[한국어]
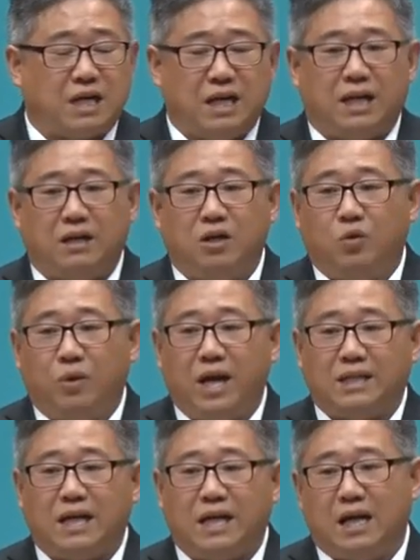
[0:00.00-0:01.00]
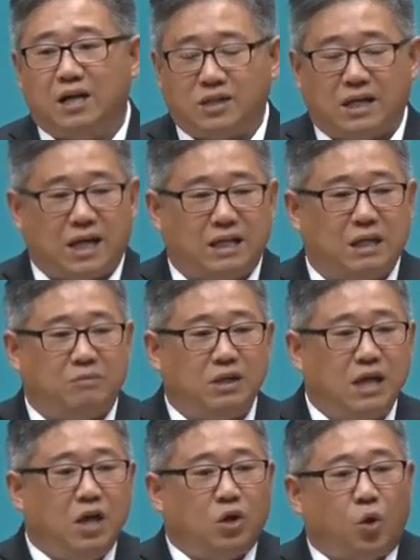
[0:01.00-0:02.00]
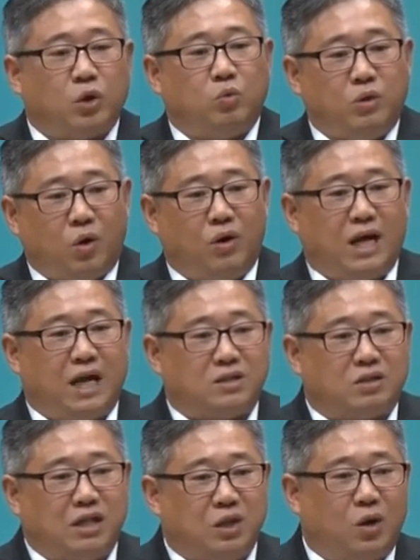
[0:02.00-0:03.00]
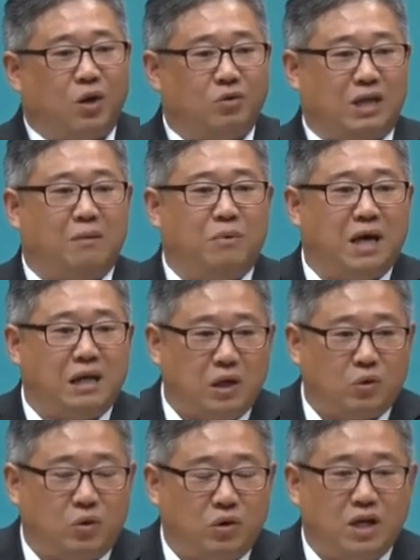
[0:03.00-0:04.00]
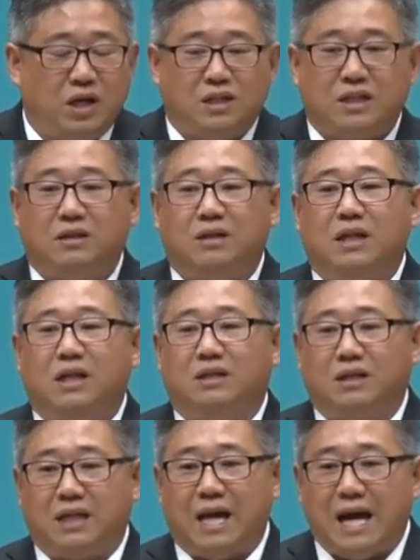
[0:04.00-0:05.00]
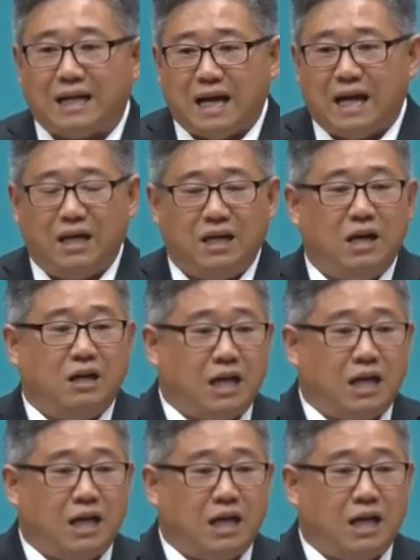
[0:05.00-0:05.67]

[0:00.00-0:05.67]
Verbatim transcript: 산에 가, 왜 산에 가려고 생각했냐면 거기 위에 올라가서 기도하고 예배하려고. 그랬더니 그렇게 하라.